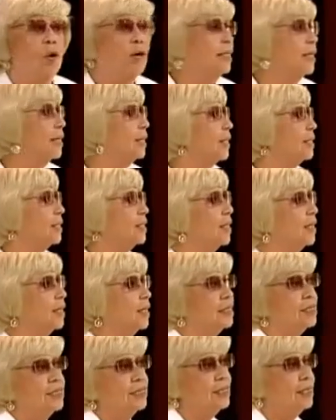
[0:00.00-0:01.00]
она
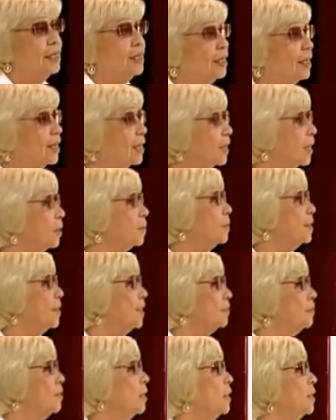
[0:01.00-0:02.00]
досталась как бы
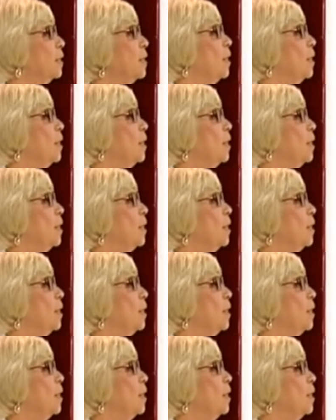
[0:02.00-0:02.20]
сравнительно